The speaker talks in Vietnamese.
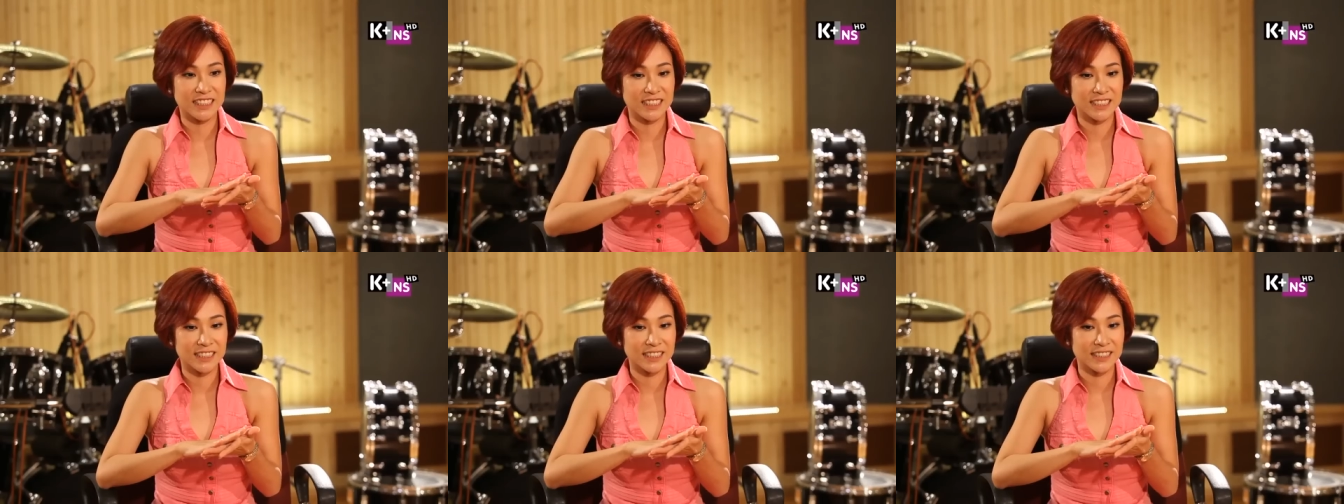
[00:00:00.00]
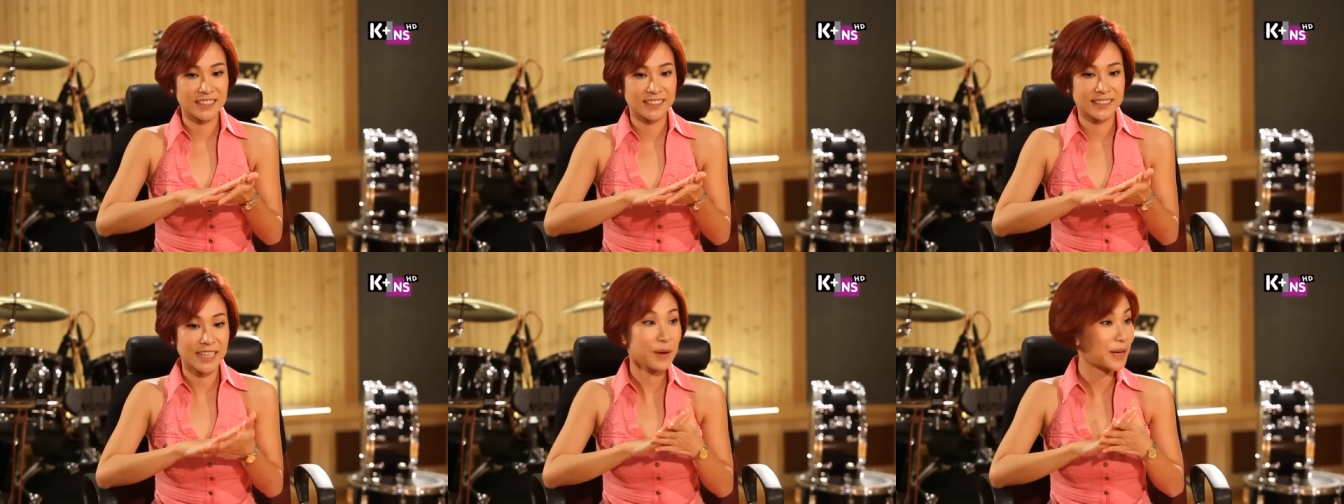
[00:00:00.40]
uh,
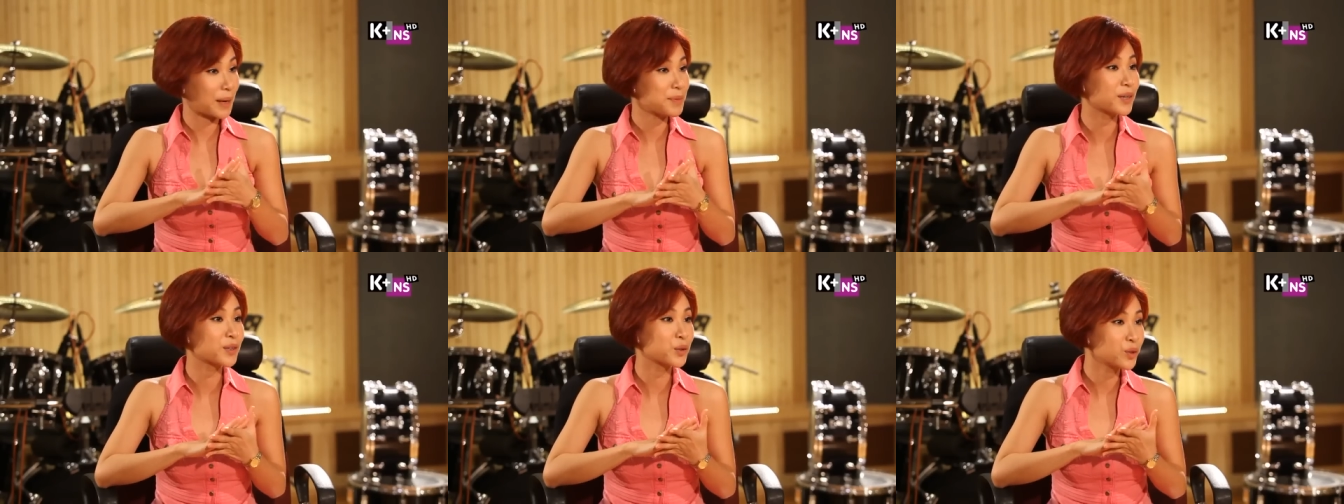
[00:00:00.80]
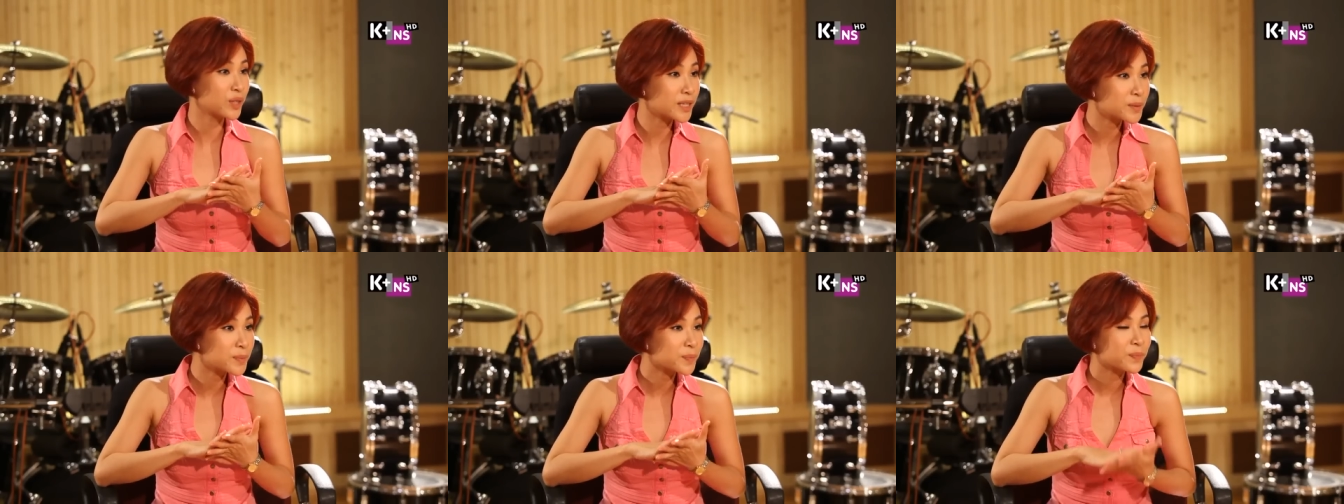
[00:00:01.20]
theo cảm nhận của
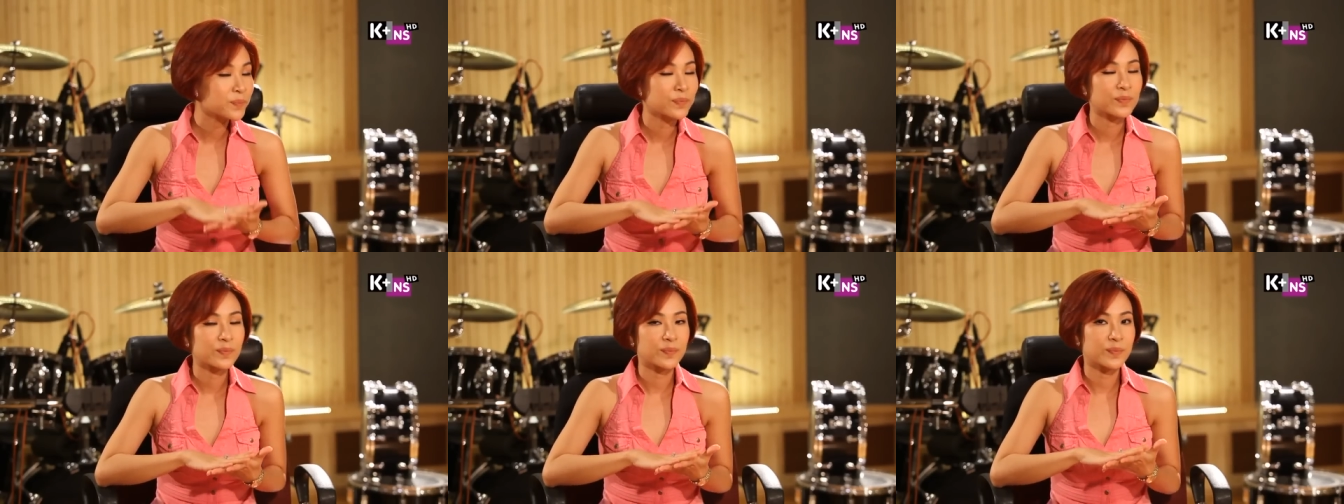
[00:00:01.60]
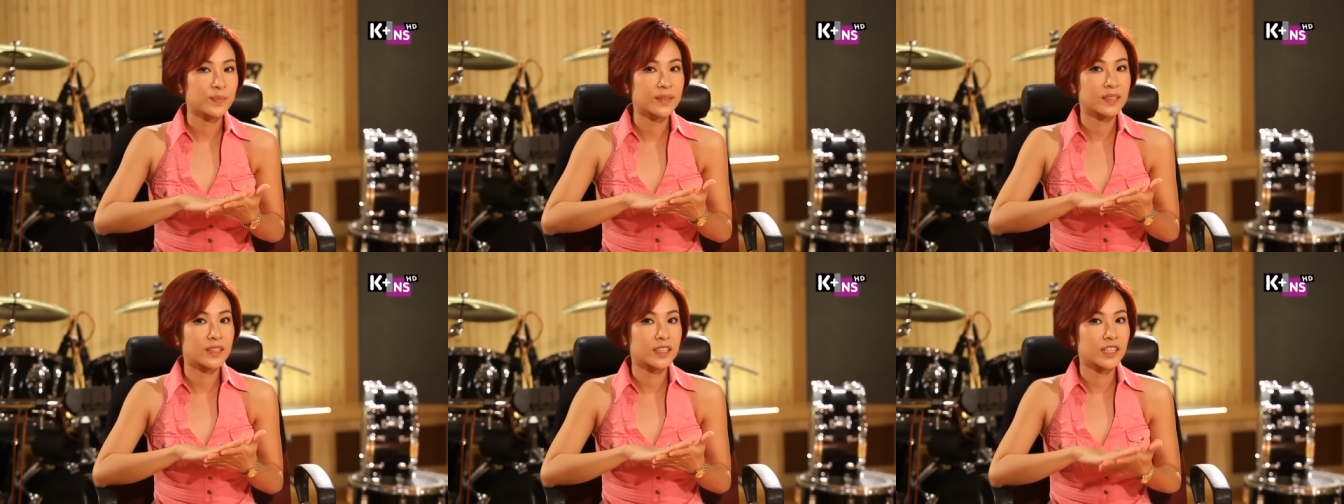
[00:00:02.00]
linh
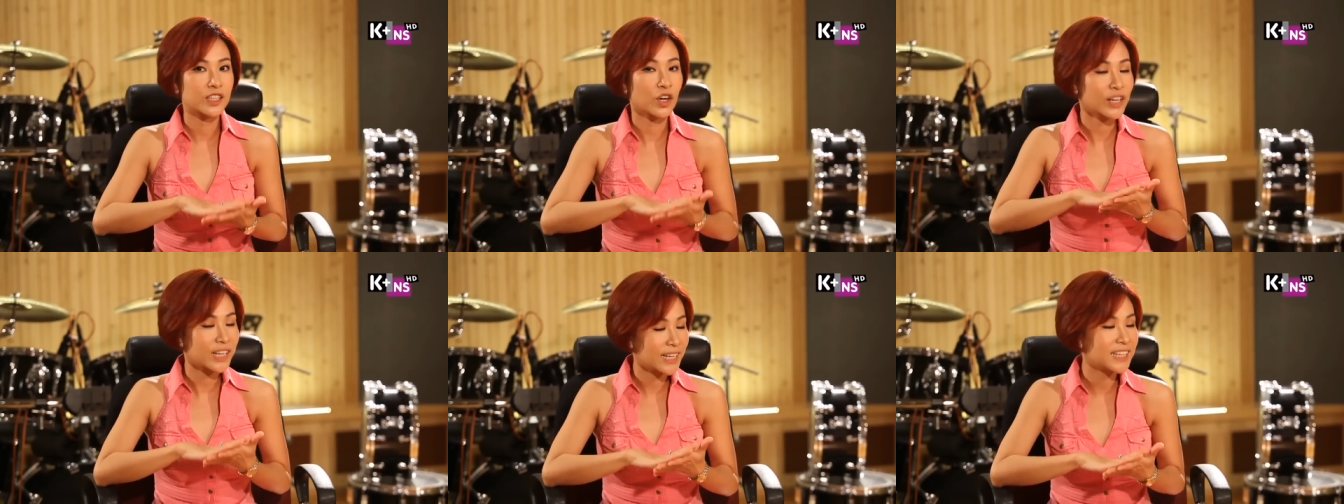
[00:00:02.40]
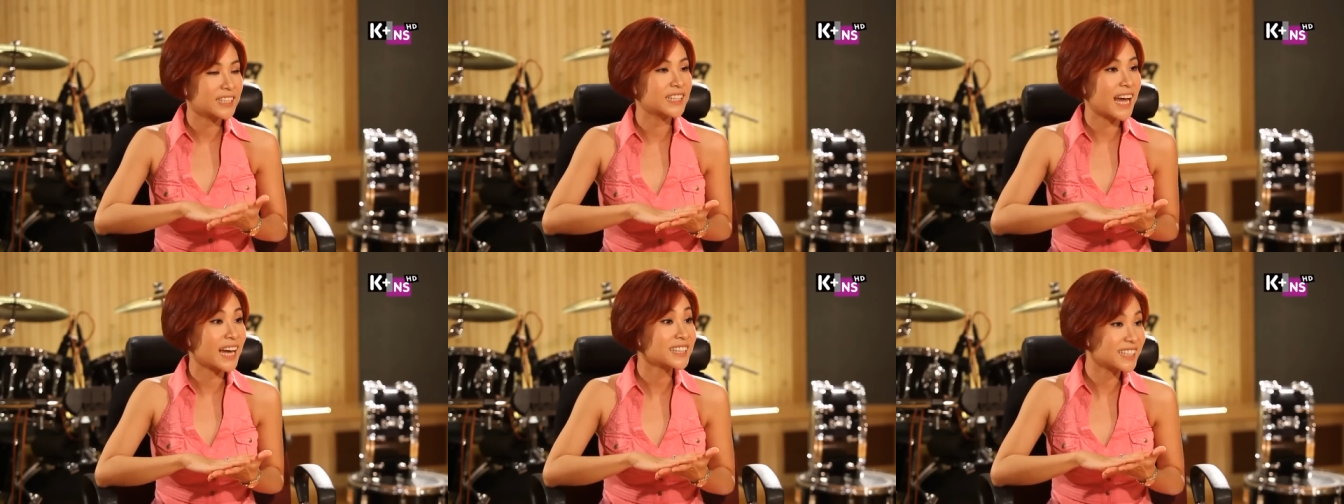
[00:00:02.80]
thì có lẽ là
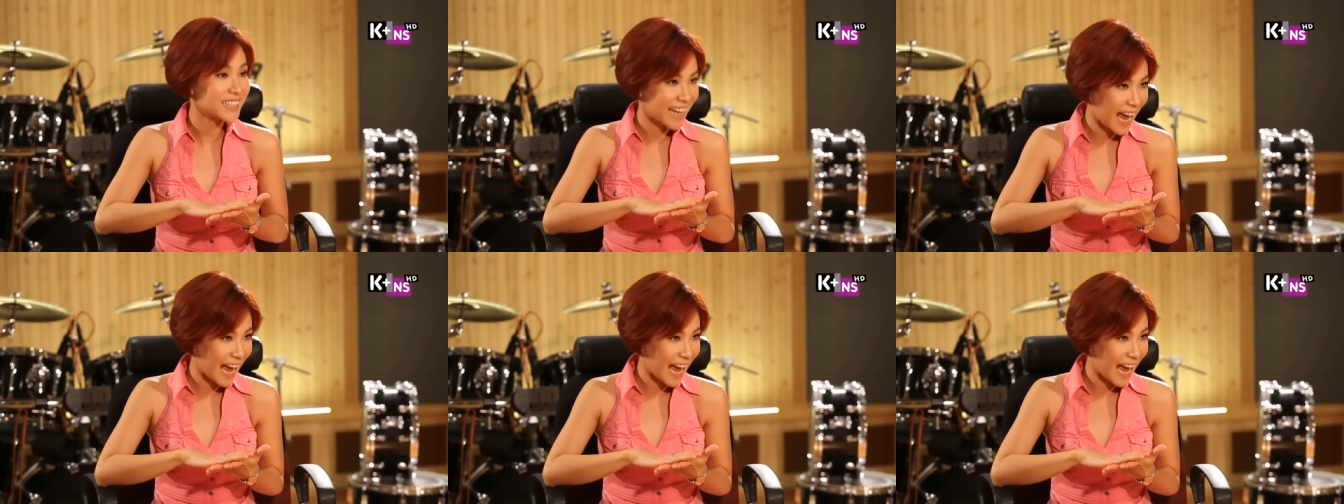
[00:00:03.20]
người hát tình